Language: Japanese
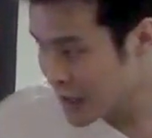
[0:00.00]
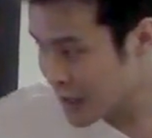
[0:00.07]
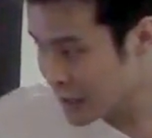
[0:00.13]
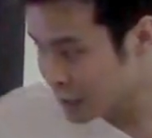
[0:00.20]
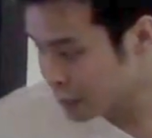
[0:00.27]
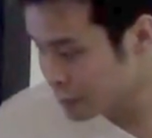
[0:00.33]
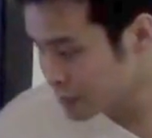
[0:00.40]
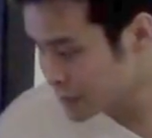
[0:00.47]

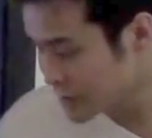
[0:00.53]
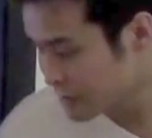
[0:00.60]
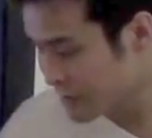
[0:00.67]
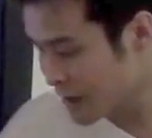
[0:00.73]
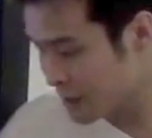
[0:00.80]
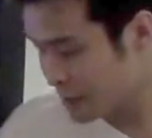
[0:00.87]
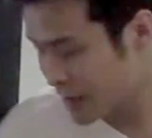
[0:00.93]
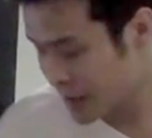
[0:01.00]
えーと、とロスで
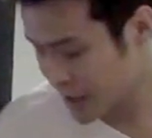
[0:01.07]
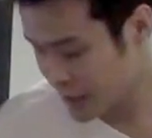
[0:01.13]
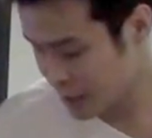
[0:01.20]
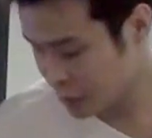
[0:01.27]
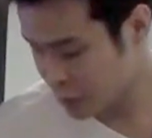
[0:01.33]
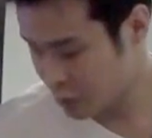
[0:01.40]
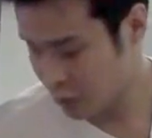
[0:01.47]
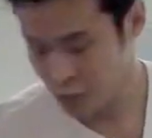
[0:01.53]
は、まあ、
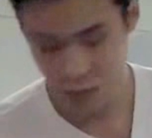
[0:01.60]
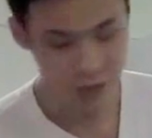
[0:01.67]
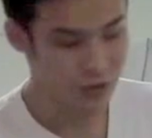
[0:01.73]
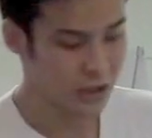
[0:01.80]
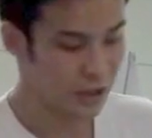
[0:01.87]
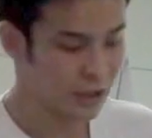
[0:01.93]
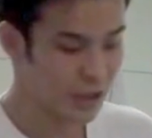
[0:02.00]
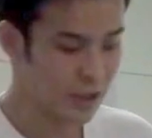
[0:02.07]
0.556っ
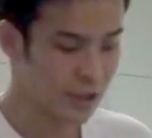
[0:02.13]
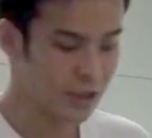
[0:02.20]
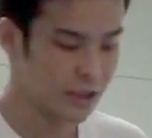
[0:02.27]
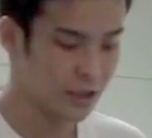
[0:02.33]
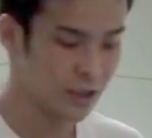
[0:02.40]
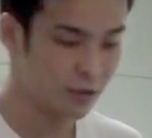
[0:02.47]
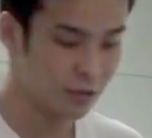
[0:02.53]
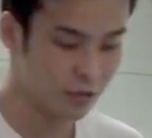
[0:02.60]
ていう値なん
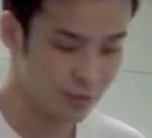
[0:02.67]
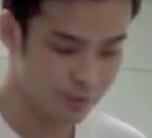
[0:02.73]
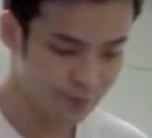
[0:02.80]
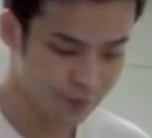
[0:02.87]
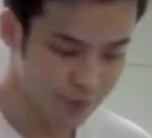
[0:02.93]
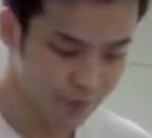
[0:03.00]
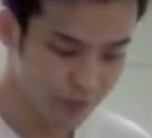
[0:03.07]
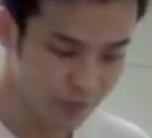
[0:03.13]
ですけど、
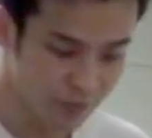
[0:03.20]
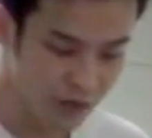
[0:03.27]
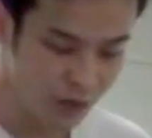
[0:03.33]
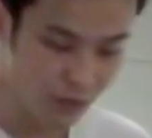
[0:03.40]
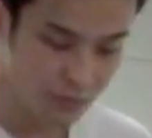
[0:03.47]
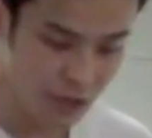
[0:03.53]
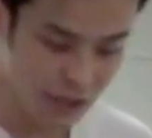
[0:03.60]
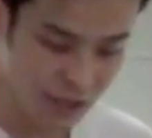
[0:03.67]
まあ、